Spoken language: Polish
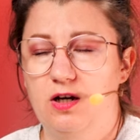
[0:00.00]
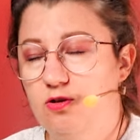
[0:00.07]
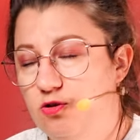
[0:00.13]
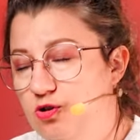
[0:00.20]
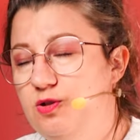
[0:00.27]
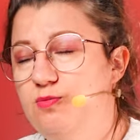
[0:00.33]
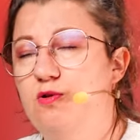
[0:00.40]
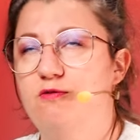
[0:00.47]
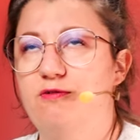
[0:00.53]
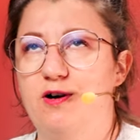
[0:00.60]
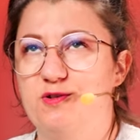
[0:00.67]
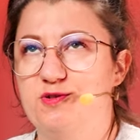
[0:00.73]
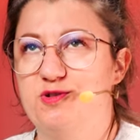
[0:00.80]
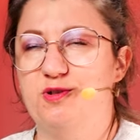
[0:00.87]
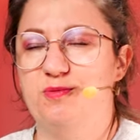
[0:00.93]
Anonimowa
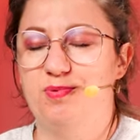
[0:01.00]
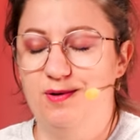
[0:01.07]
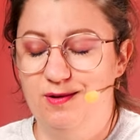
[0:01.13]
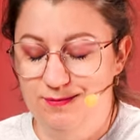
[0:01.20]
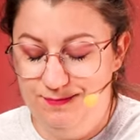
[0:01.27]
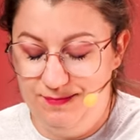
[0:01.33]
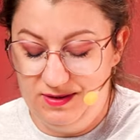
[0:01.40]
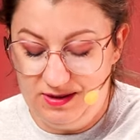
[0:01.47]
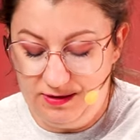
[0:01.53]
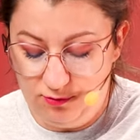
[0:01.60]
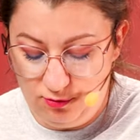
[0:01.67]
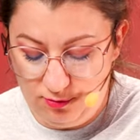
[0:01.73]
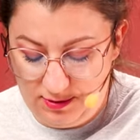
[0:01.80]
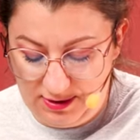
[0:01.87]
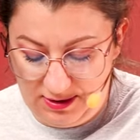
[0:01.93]
osobo za
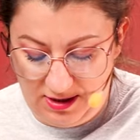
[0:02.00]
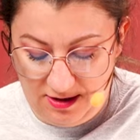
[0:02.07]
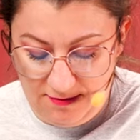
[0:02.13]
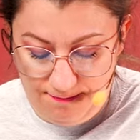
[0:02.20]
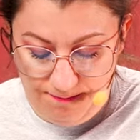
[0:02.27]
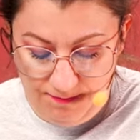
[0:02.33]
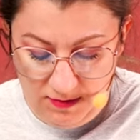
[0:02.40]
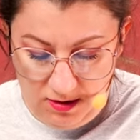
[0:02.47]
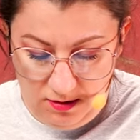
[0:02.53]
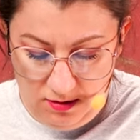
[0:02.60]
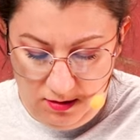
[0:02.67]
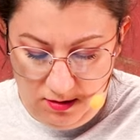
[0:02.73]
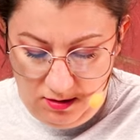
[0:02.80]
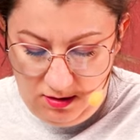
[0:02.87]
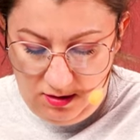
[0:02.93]
wrzucenie.
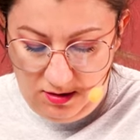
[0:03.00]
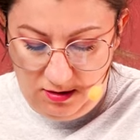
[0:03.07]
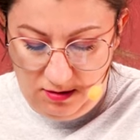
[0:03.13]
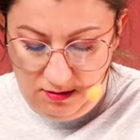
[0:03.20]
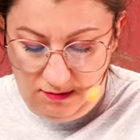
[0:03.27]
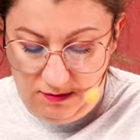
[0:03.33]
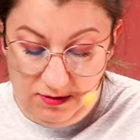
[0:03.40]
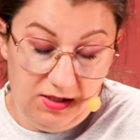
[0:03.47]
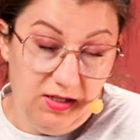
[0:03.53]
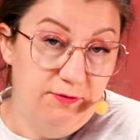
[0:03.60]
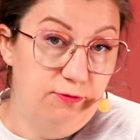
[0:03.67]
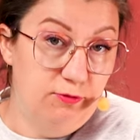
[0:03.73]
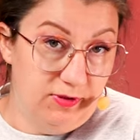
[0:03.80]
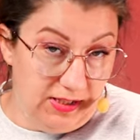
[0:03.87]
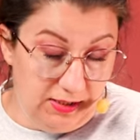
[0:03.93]
Y, Nelly
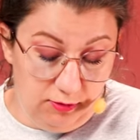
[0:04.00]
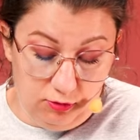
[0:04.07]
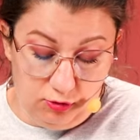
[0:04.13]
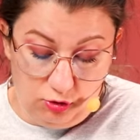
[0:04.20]
Furtado